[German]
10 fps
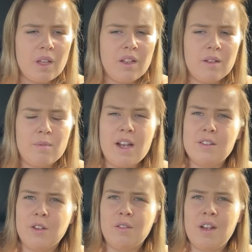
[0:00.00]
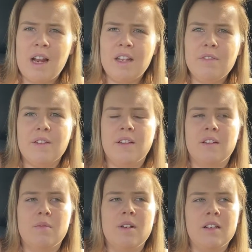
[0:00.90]
äh, macht solche Fehler nicht, was
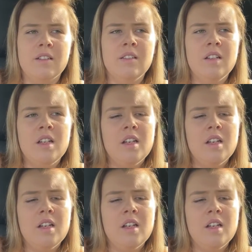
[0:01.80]
andere machen.